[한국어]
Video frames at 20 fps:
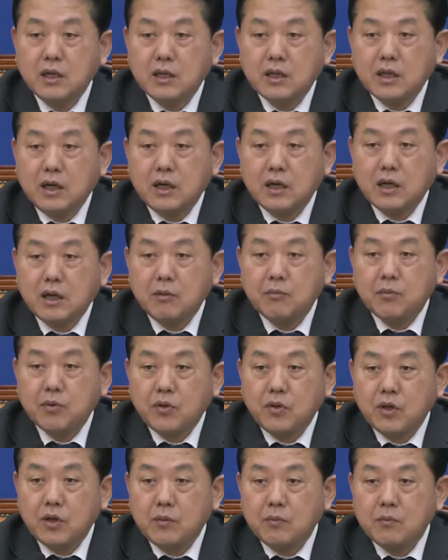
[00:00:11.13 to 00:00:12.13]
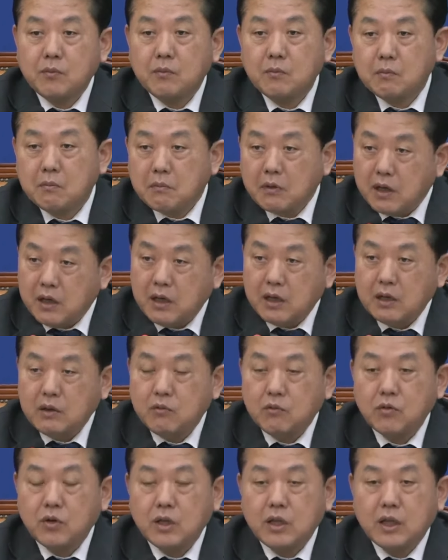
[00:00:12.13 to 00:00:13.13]
당대표님과
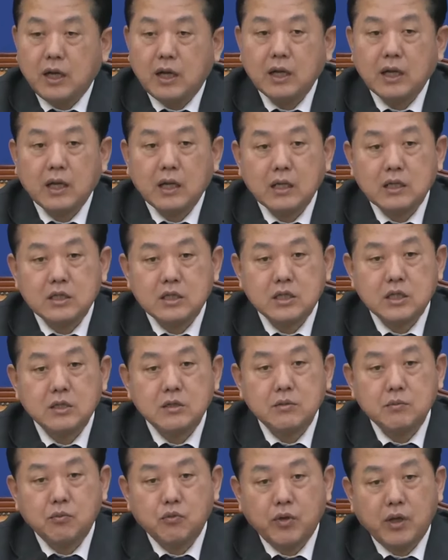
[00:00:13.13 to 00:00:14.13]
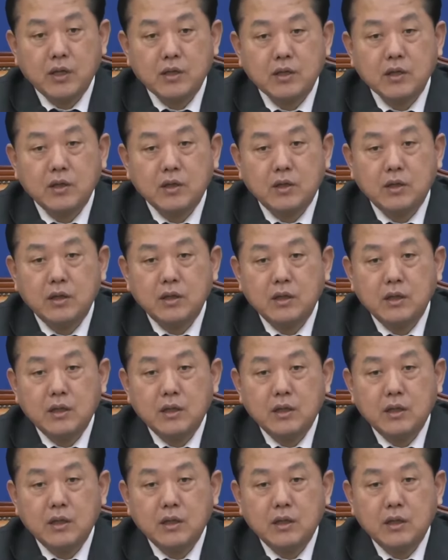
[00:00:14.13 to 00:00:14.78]
우리 당 지부에서